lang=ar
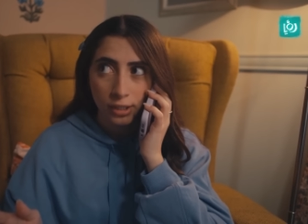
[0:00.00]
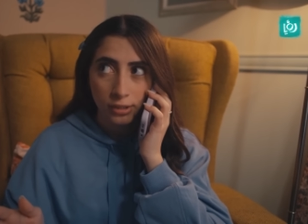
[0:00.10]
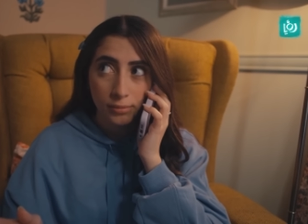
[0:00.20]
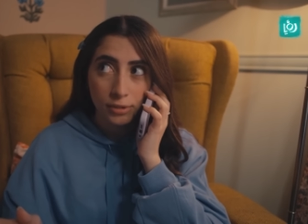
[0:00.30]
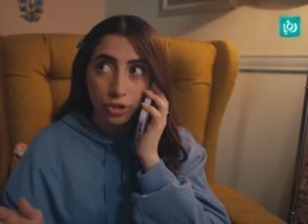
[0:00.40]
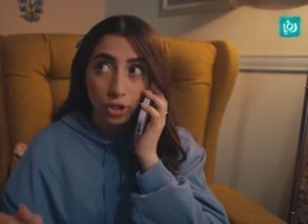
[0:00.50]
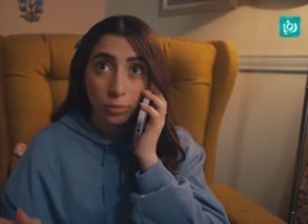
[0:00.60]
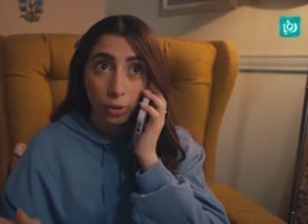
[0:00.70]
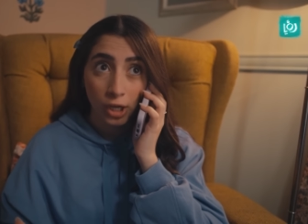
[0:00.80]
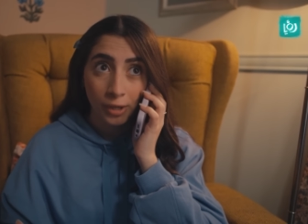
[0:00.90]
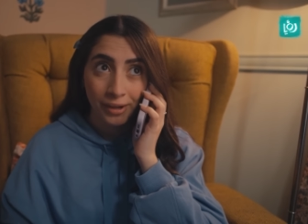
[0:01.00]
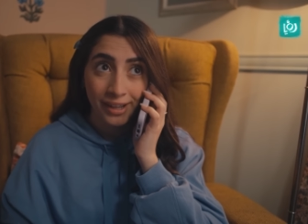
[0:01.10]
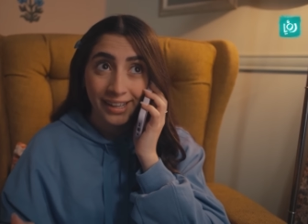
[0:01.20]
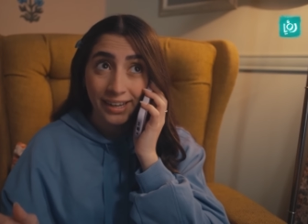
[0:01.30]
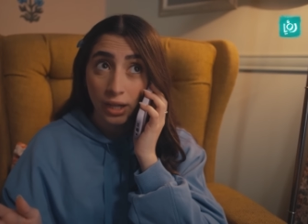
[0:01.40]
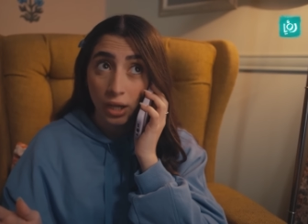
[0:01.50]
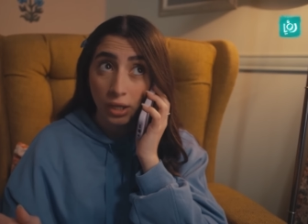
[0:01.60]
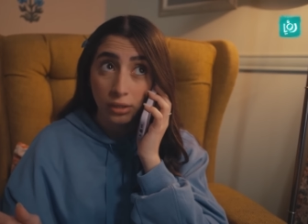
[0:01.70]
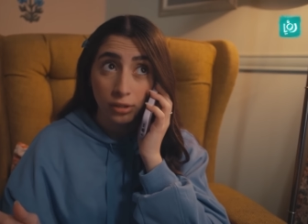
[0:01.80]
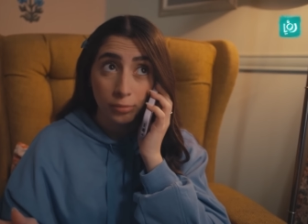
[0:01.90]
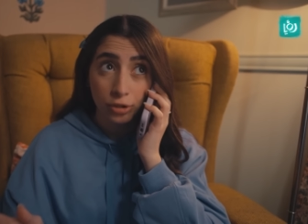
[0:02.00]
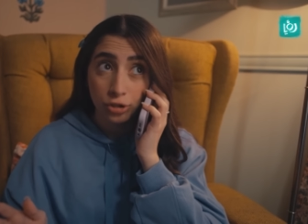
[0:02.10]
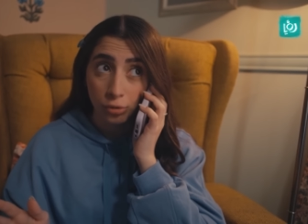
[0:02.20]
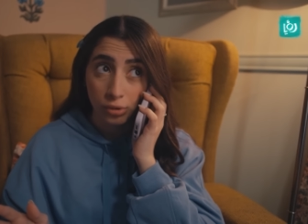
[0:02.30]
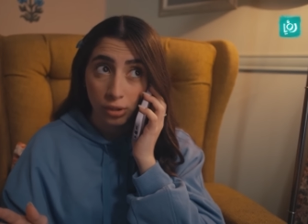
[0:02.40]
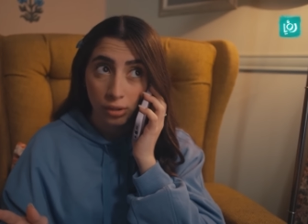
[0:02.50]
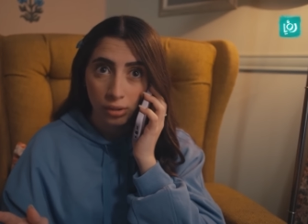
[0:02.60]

سيتم تسجيل المكالمة لغايات ضبط الجودة